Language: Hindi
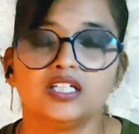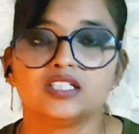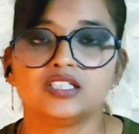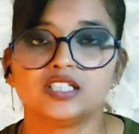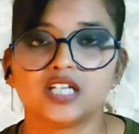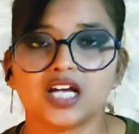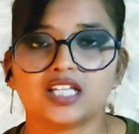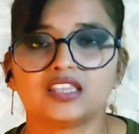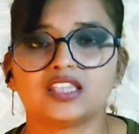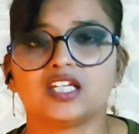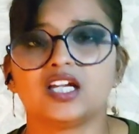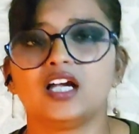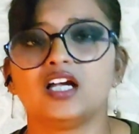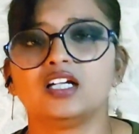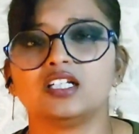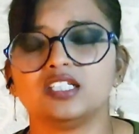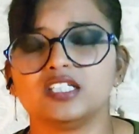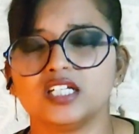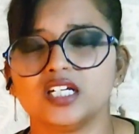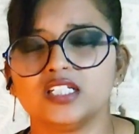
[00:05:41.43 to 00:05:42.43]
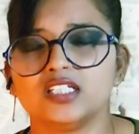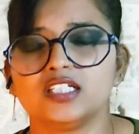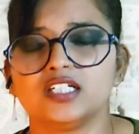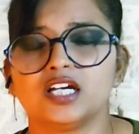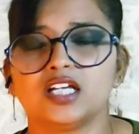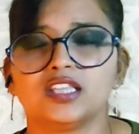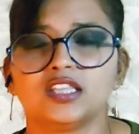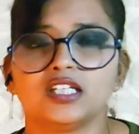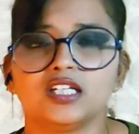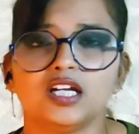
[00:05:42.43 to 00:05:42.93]
जातियाँ
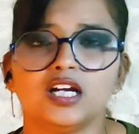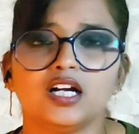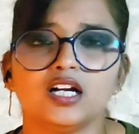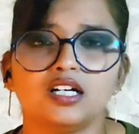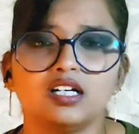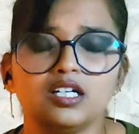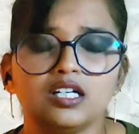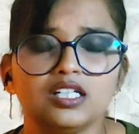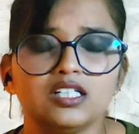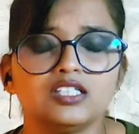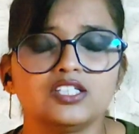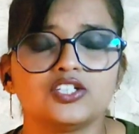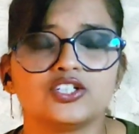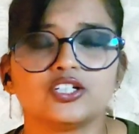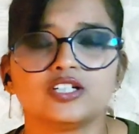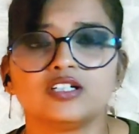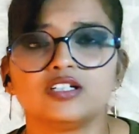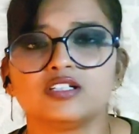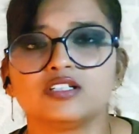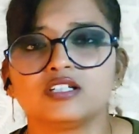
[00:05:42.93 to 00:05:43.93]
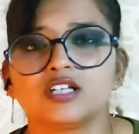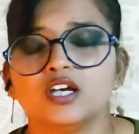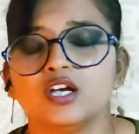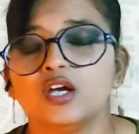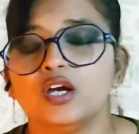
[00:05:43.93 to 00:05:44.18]
जनजातियाँ कल्चर्स